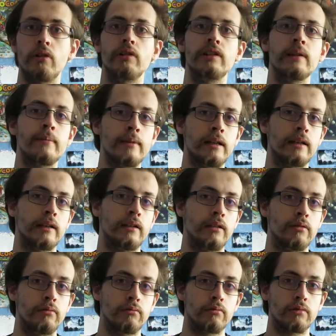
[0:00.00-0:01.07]
redémarrer.
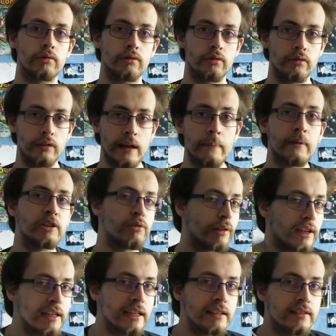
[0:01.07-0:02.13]
Donc euh, a
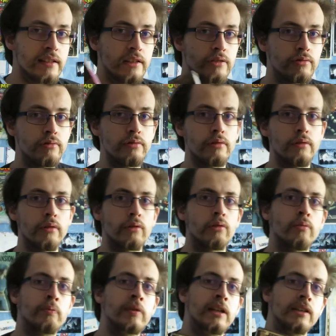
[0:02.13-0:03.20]
priori il existe une
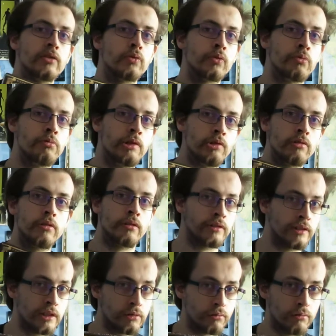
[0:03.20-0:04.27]
compilation 8 jeux
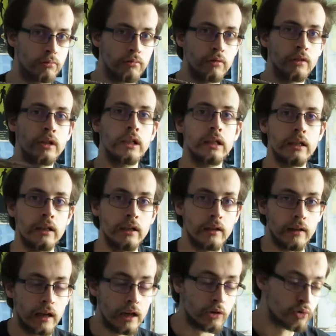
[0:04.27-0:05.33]
le
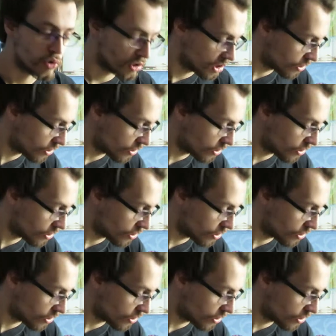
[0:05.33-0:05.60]
Un jour